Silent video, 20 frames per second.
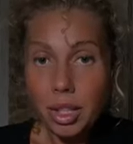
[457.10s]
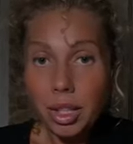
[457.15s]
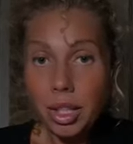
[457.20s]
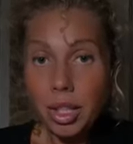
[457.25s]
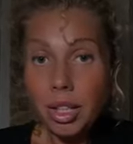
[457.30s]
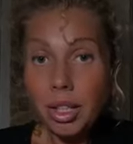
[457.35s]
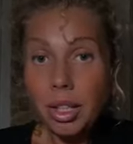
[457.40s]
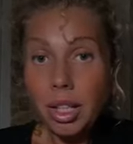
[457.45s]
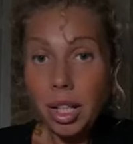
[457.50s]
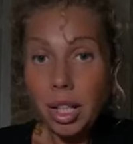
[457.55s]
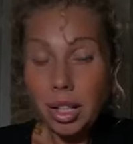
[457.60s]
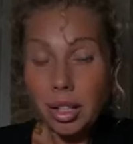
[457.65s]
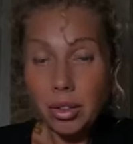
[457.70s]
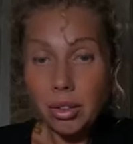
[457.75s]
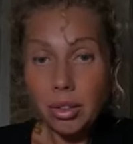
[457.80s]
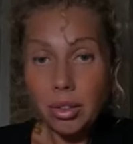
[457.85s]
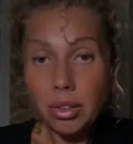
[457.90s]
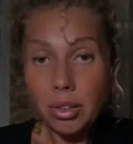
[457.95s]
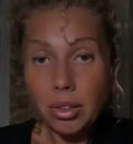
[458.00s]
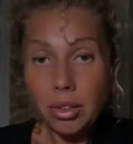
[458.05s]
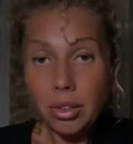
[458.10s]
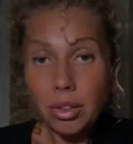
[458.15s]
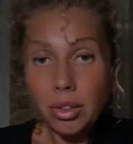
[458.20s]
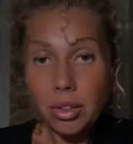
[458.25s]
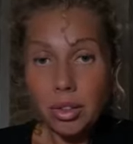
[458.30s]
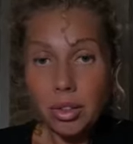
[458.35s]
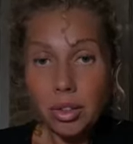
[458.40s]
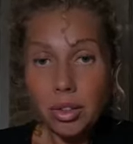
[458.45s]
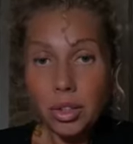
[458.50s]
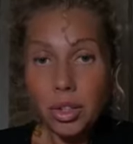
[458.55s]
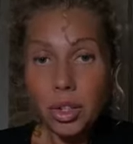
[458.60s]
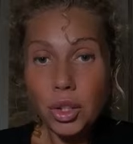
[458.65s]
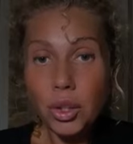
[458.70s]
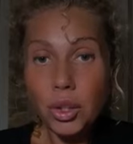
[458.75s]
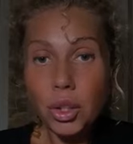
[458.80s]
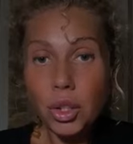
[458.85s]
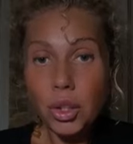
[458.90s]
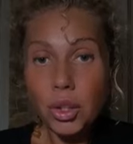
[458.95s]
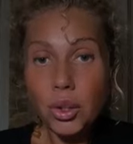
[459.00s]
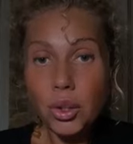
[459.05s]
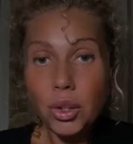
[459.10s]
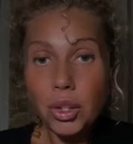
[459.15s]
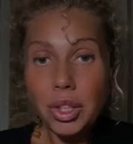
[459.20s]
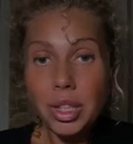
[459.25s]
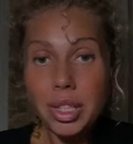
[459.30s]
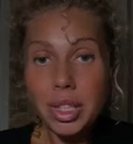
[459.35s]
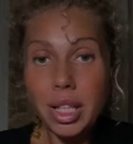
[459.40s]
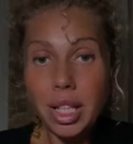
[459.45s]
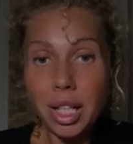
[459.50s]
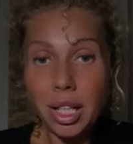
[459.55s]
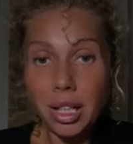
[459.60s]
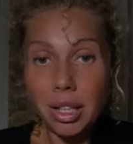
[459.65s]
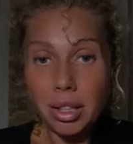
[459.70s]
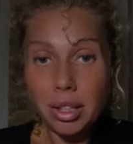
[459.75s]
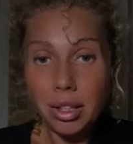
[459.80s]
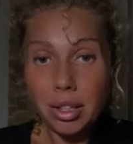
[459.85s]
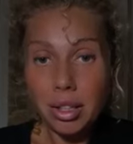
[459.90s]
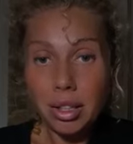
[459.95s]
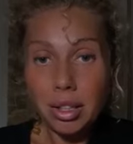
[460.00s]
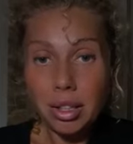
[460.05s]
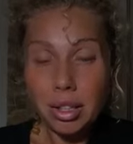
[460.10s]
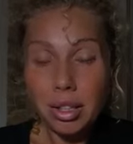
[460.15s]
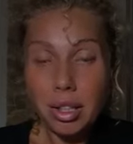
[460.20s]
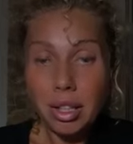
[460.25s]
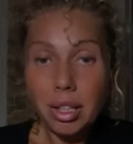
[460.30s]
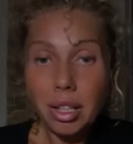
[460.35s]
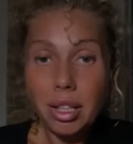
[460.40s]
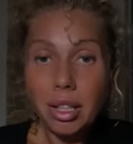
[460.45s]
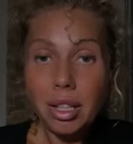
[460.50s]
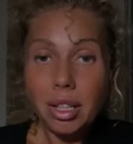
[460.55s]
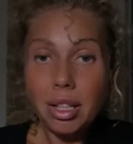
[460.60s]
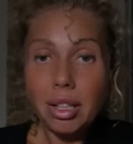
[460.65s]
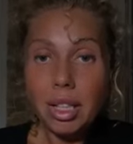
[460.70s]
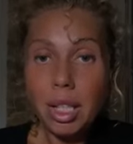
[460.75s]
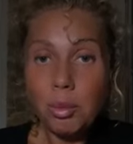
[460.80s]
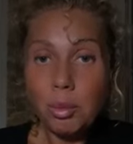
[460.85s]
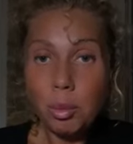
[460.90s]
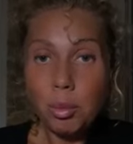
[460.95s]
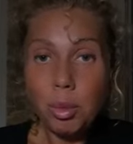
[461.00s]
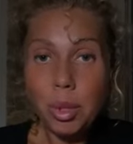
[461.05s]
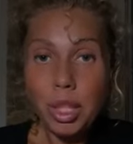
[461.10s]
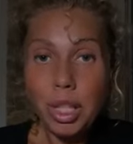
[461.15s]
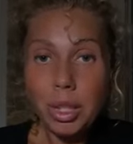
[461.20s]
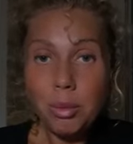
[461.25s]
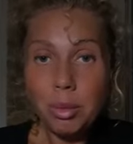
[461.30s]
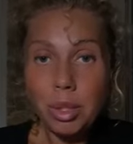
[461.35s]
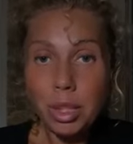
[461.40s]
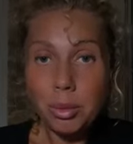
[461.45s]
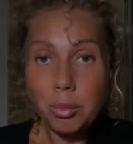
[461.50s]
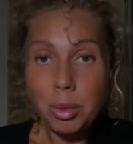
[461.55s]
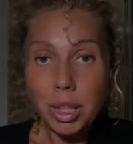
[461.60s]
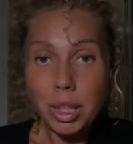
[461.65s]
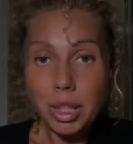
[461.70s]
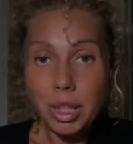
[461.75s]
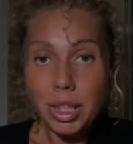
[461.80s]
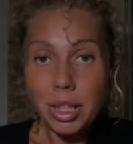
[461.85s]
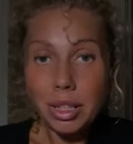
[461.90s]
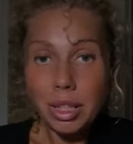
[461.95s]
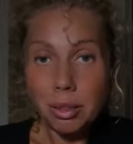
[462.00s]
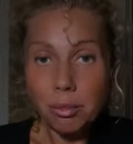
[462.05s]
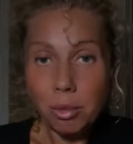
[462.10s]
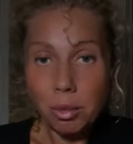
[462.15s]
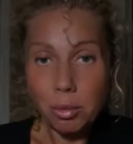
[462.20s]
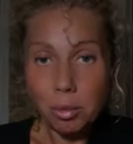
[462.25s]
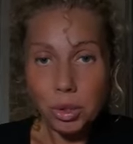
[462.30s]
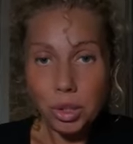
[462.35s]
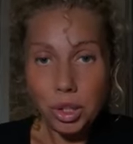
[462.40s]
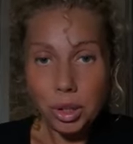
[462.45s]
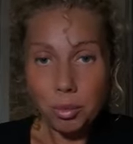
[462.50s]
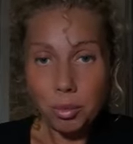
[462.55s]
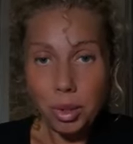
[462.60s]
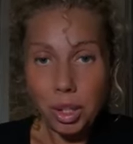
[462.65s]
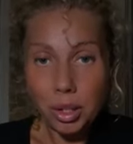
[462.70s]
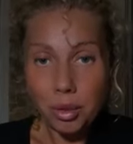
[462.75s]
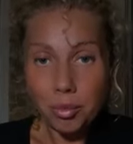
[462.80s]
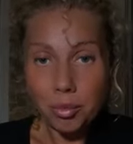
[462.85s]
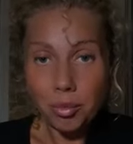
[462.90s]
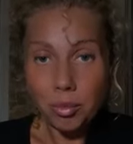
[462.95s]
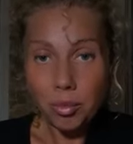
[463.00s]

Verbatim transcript: И да, что такое страх, когда мы боимся прийти к самому себе?